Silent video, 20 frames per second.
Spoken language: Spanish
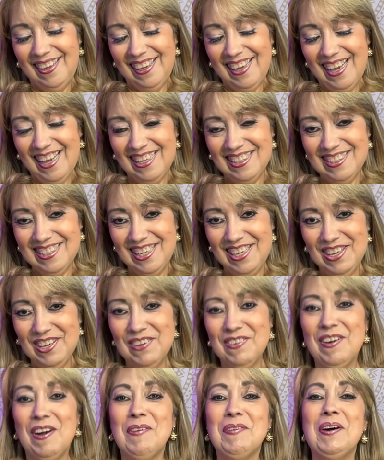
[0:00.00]
Así
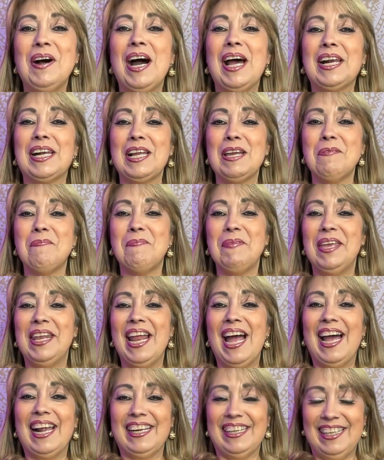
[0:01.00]
vamos a
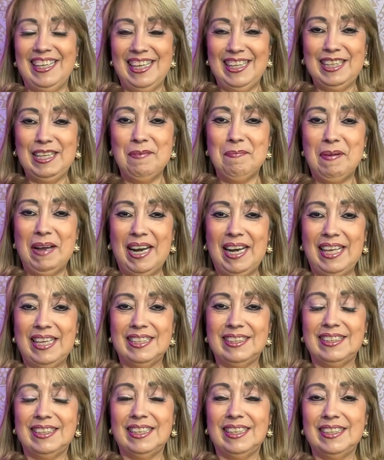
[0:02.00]
respirar, ¿qué te
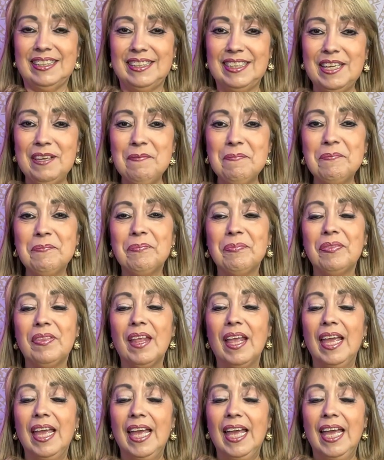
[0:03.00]
parece? ¿Sí?
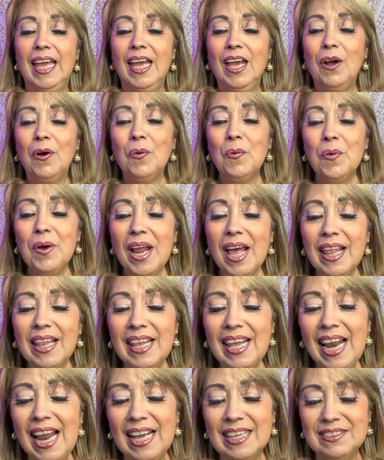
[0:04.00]
Una
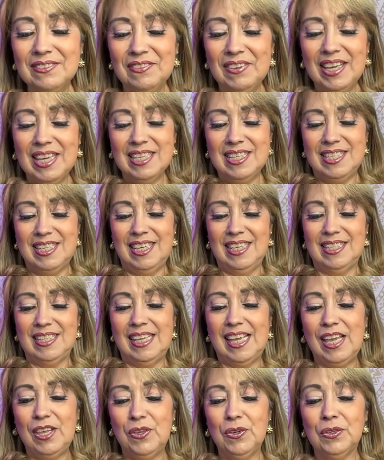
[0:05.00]
de las veces
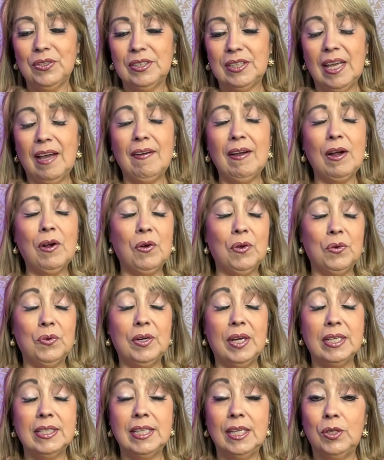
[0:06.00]
que yo estaba con
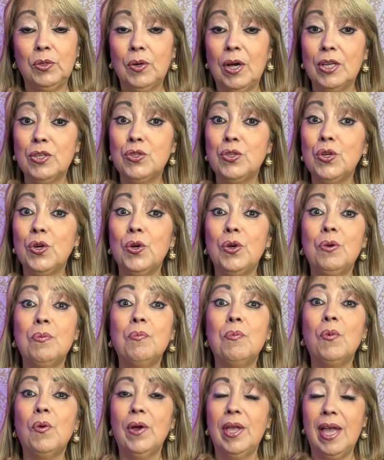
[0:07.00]
una situación
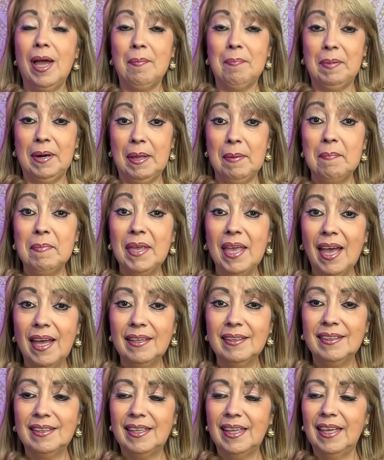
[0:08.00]
muy
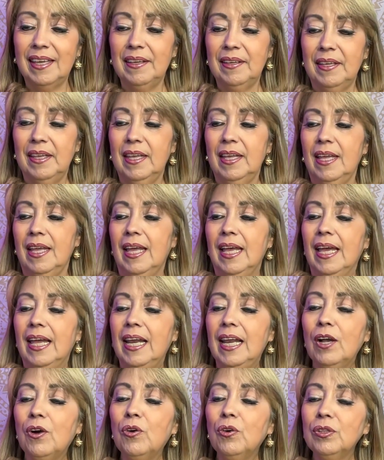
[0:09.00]
apremiante,
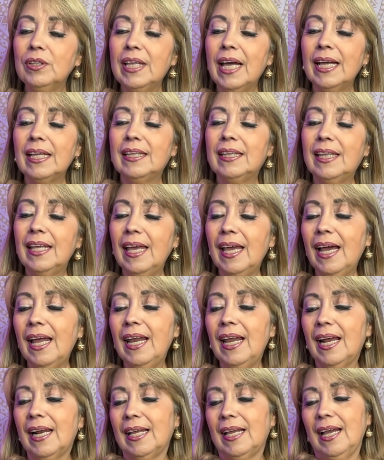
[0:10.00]
le contacté
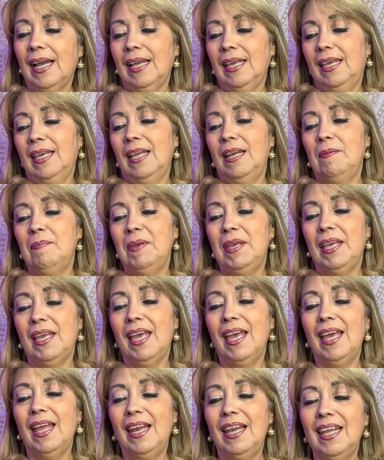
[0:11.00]
al arcángel
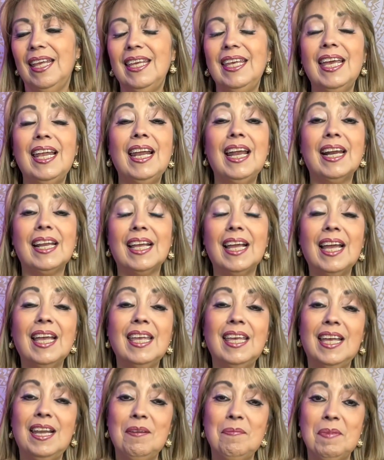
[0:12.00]
Miguel y el
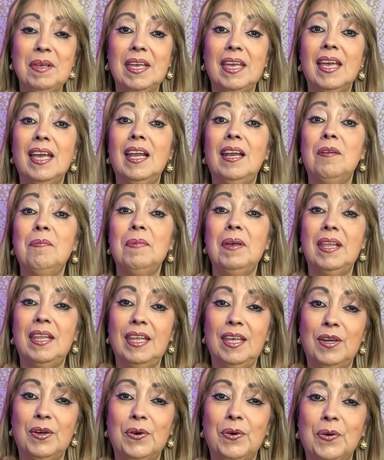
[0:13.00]
arcángel Miguel me
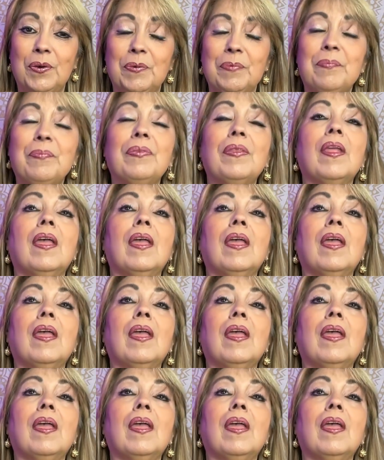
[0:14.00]
dijo,